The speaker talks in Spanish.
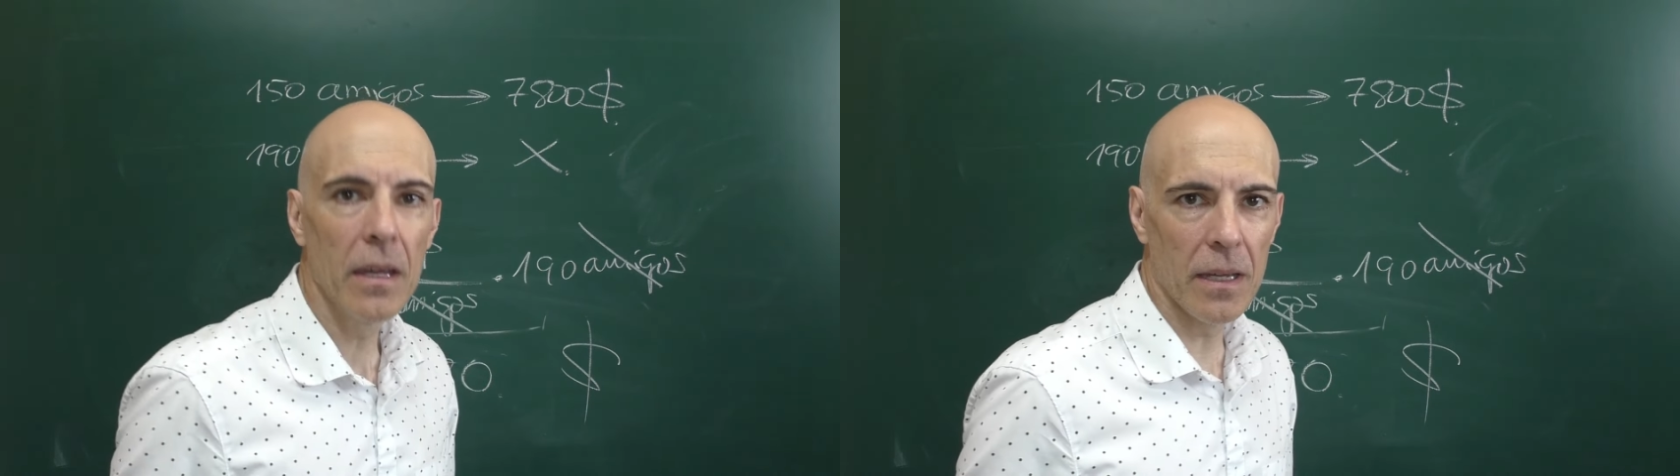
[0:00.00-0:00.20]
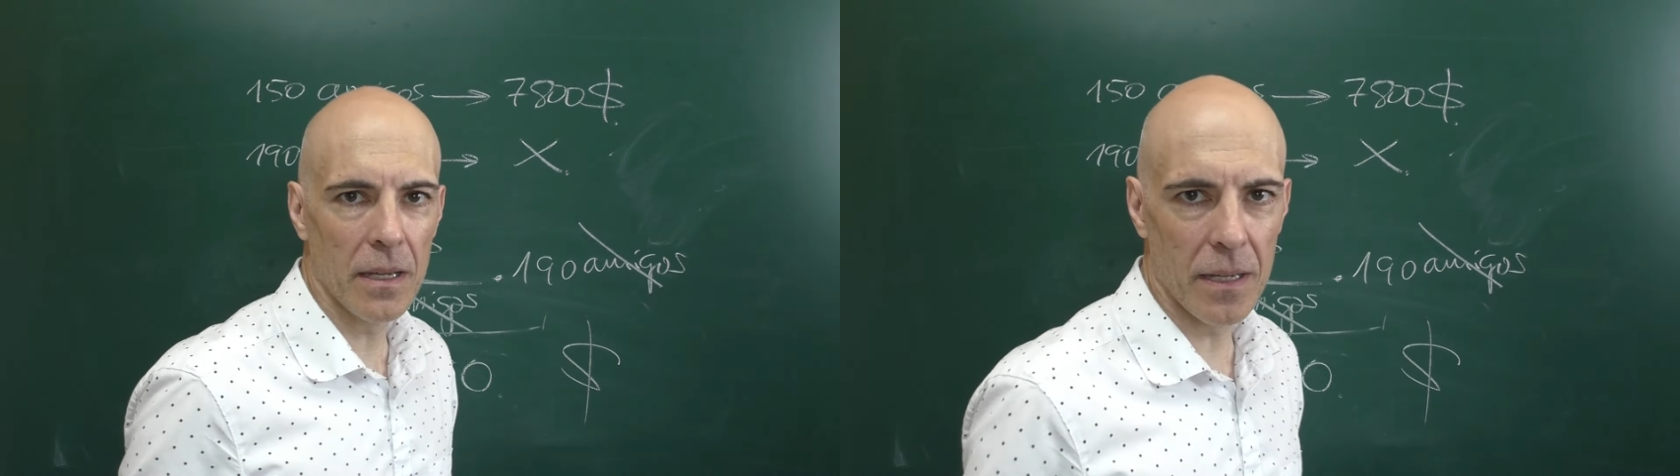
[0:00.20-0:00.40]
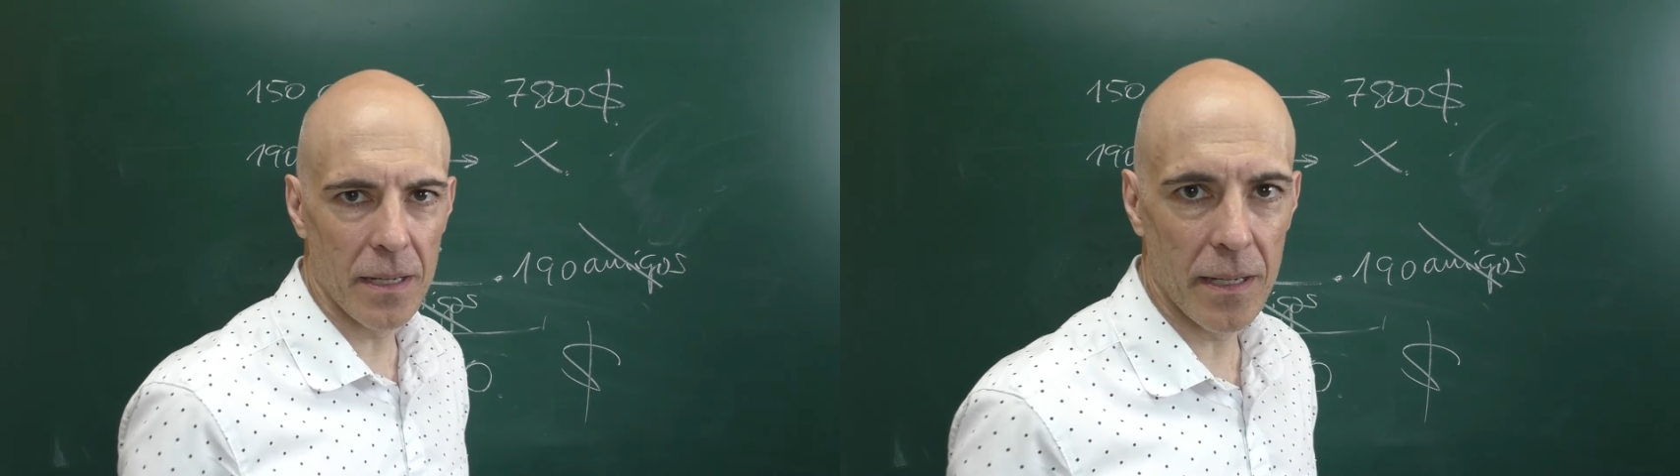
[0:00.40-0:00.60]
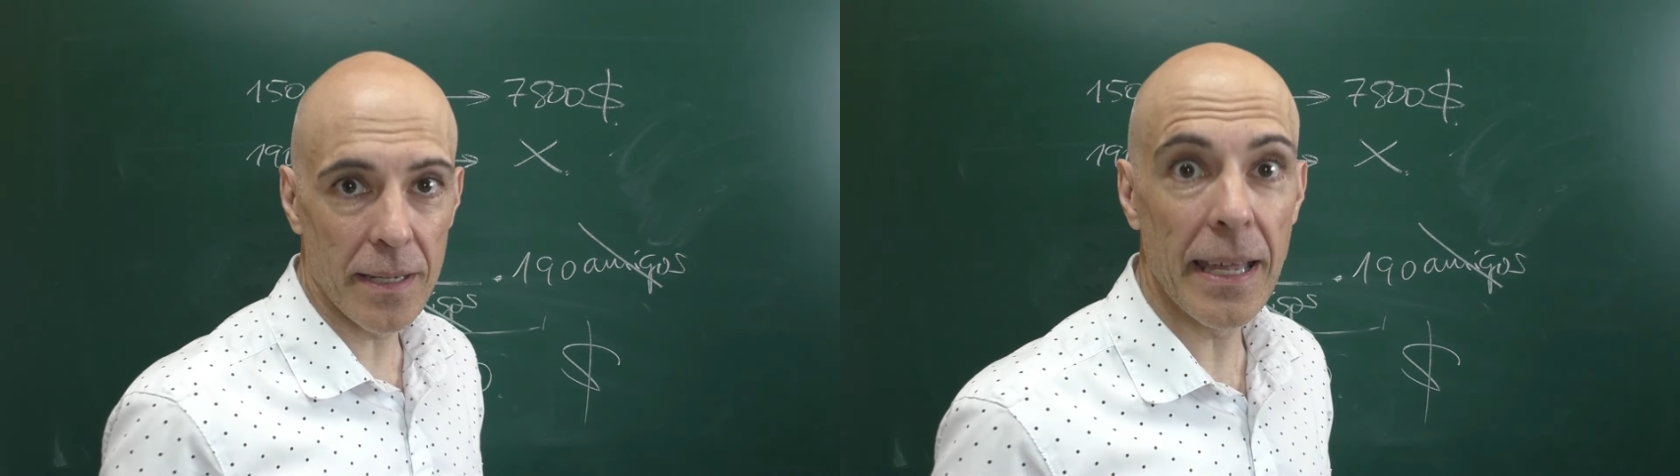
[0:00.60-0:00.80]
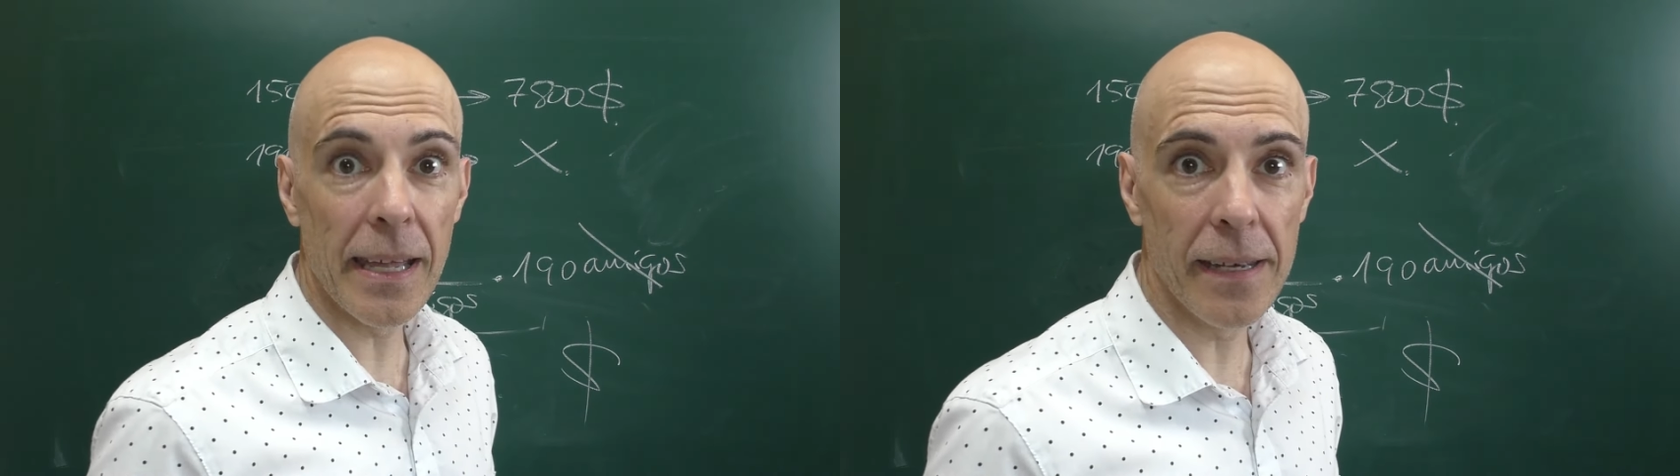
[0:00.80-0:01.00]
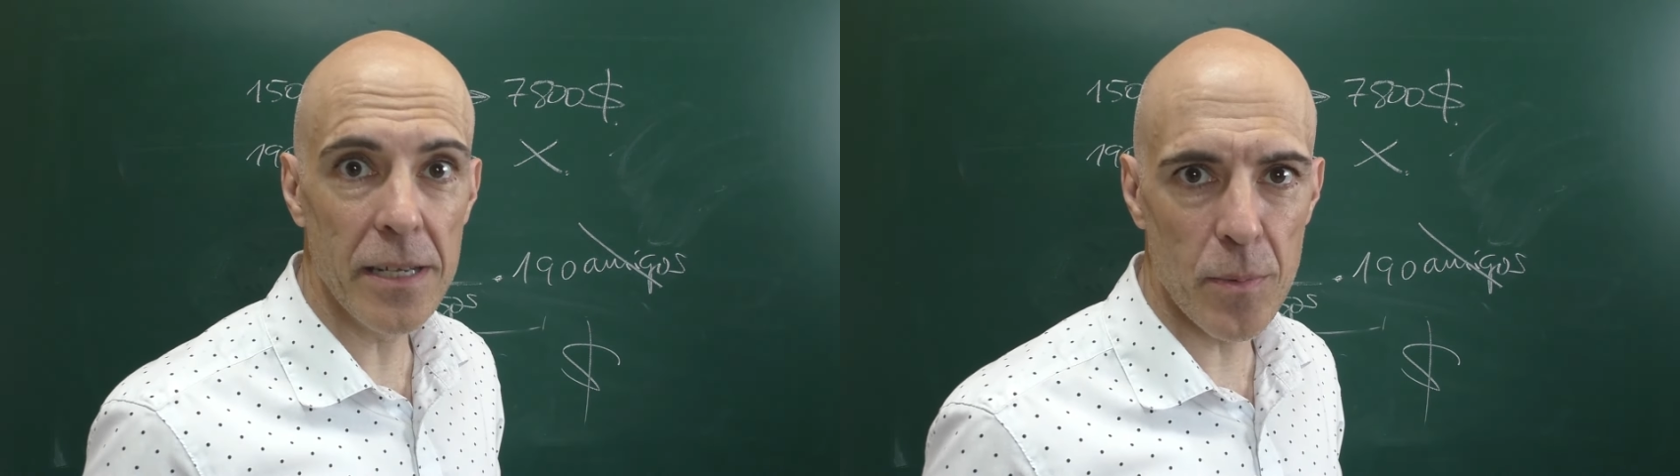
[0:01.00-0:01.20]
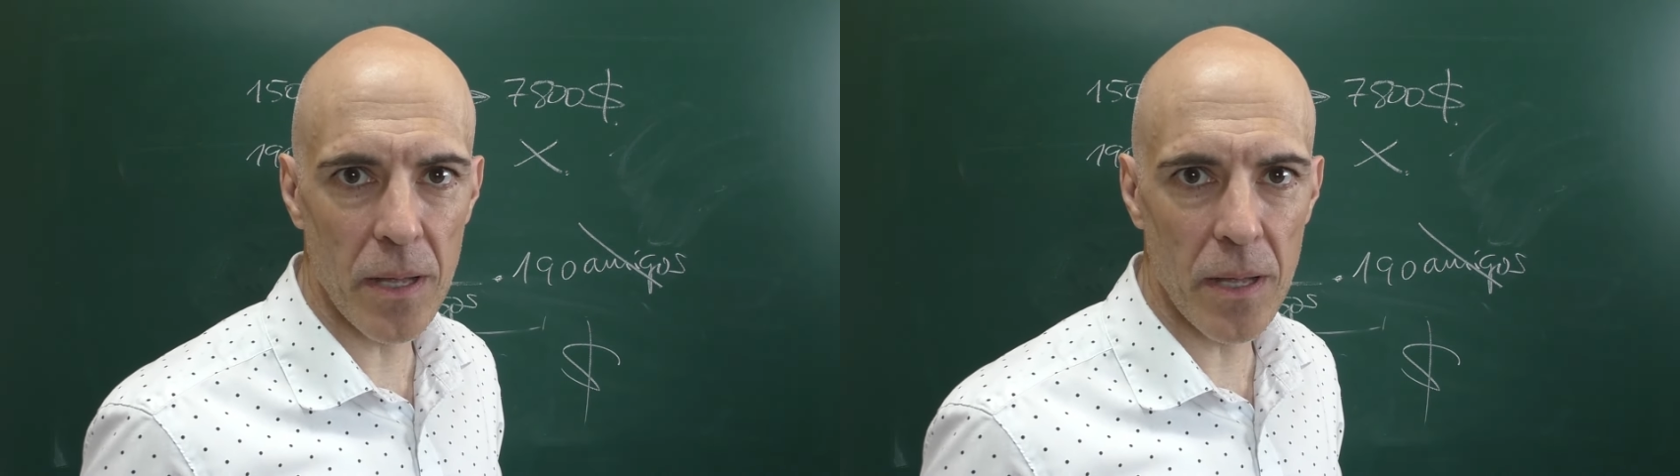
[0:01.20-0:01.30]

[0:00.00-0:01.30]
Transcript: Eh, que queréis